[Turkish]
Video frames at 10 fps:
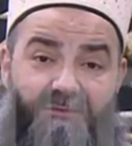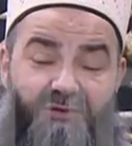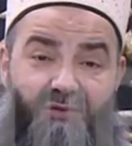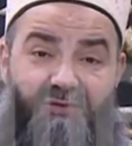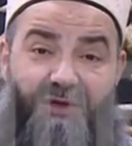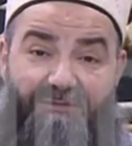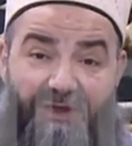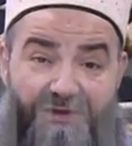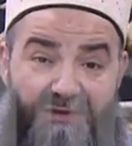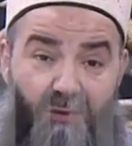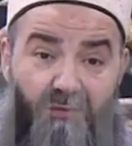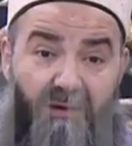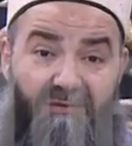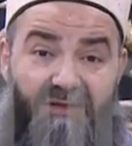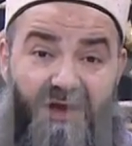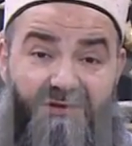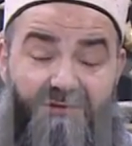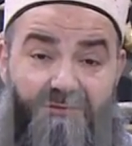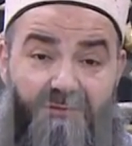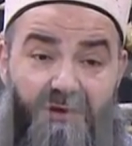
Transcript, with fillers: Biz onun için hep tetikte olmamız lazım.